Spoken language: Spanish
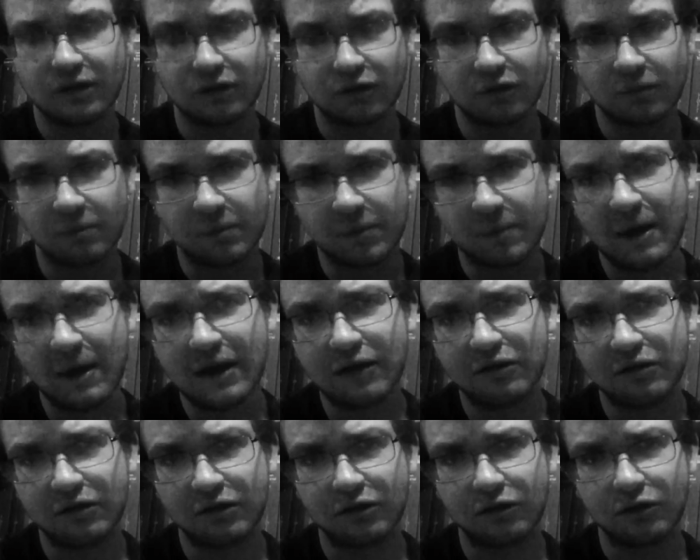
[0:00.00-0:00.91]
sector
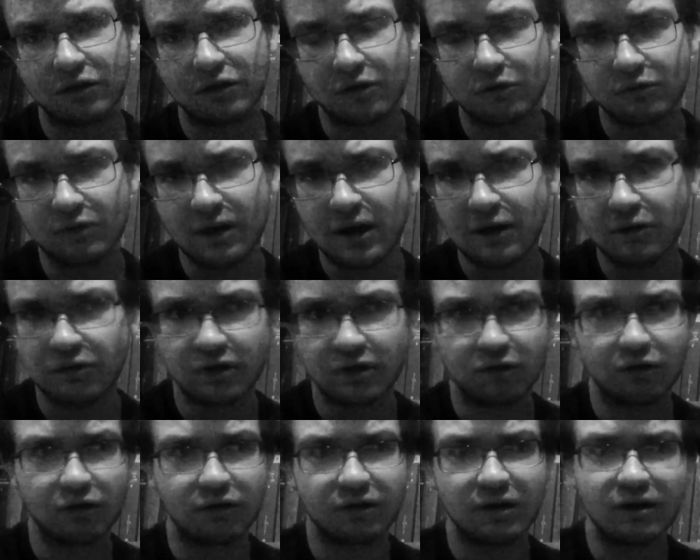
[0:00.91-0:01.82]
primario, sector secundario,
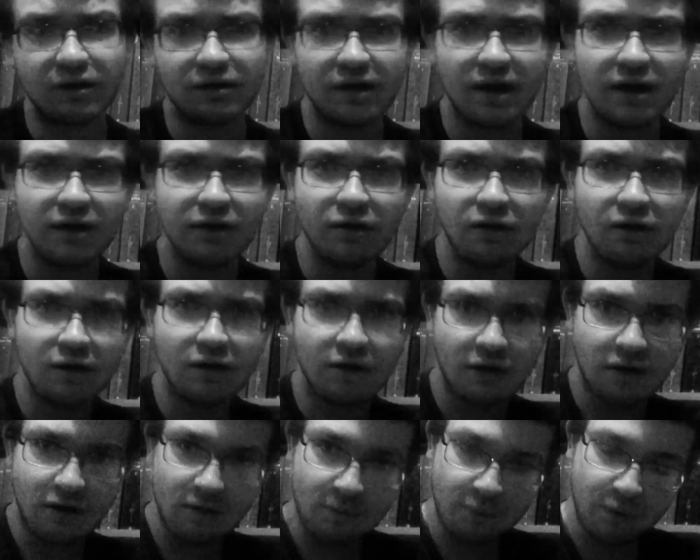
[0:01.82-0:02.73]
sector terciario,
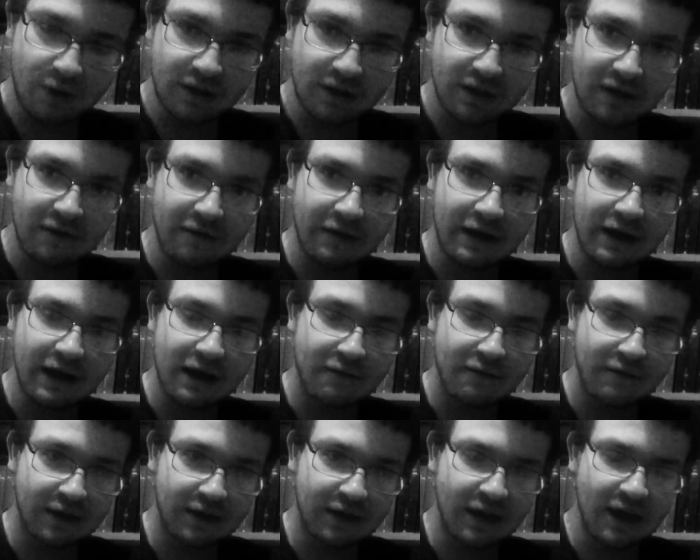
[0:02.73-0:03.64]
pues se ven
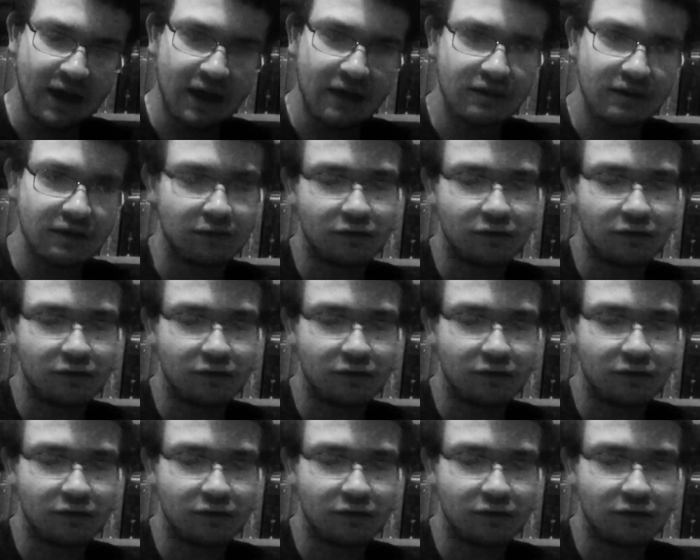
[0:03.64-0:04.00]
afectadas.